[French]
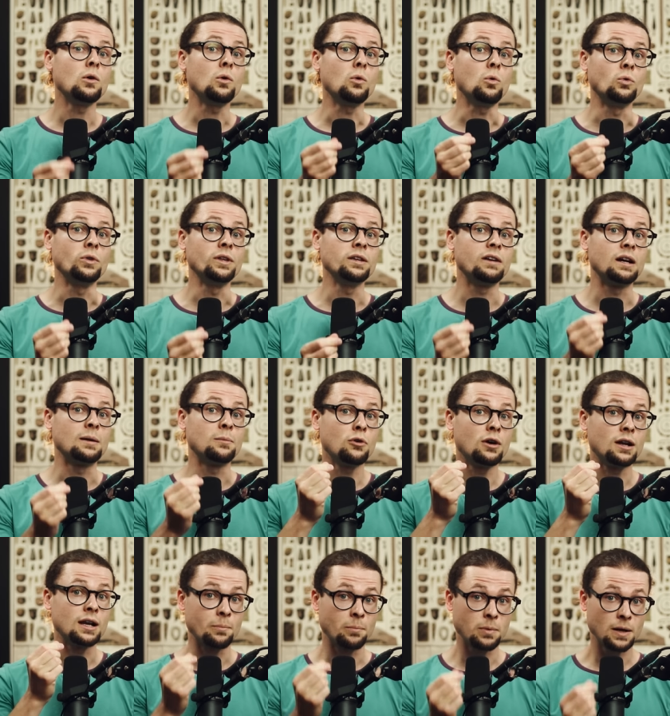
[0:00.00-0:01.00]
on est vraiment
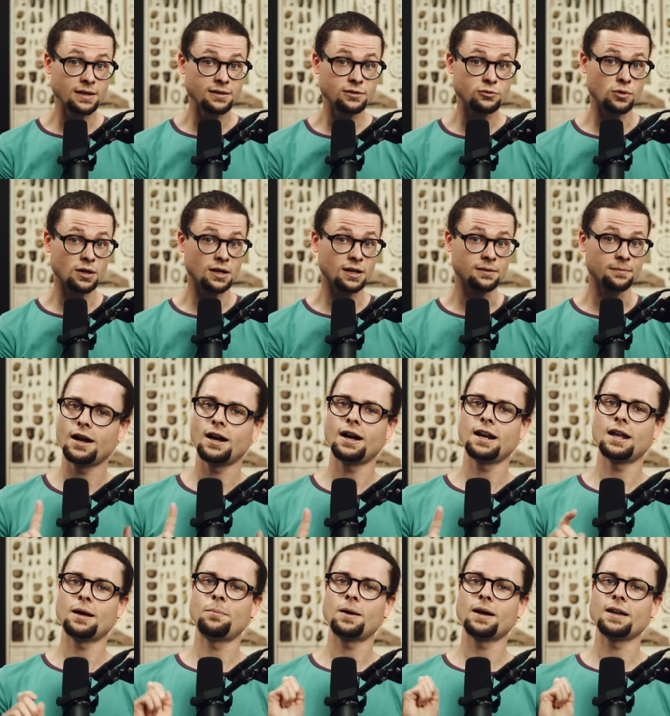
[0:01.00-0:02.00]
à la préhistoire. À
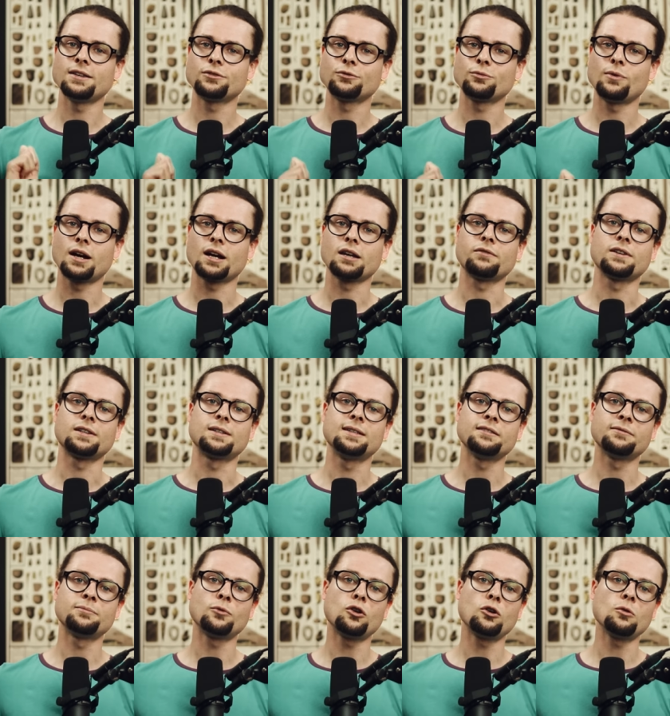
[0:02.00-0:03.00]
la préhistoire
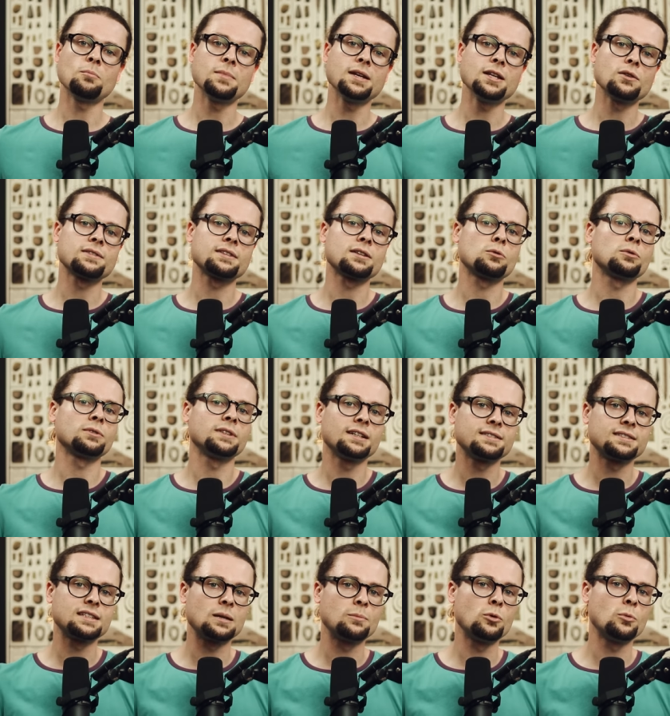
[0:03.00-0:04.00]
effectivement, mais dans un
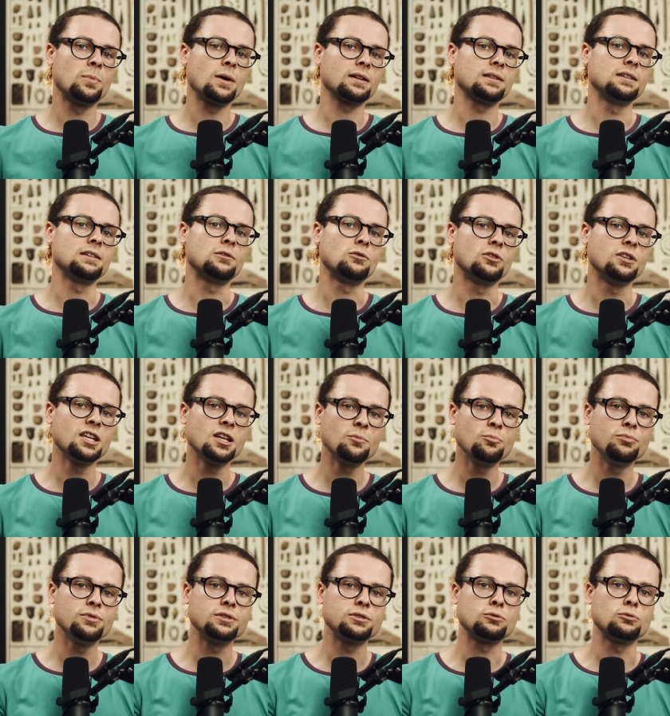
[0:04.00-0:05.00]
contexte un peu particulier
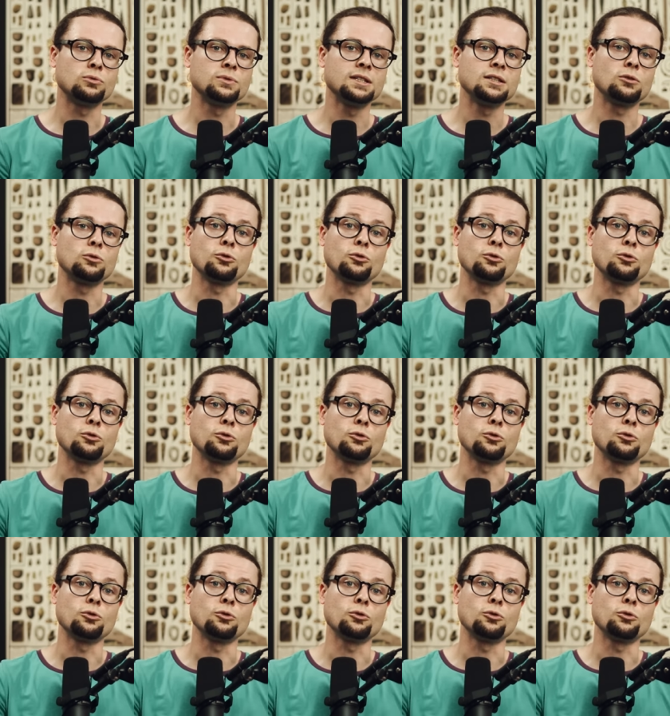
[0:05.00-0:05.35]
puisqu'on est dans